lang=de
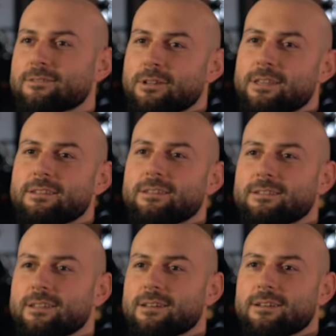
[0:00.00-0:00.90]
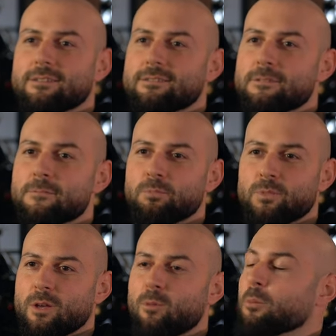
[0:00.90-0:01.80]
oder derjenige, der, ähm,
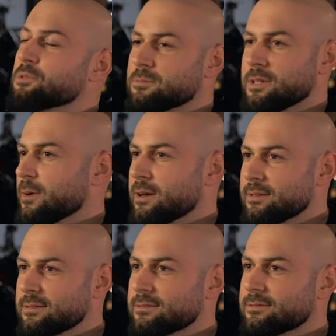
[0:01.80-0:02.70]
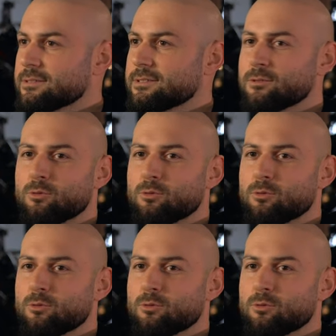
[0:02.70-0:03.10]
der überhaupt nicht im Thema ist und sich eine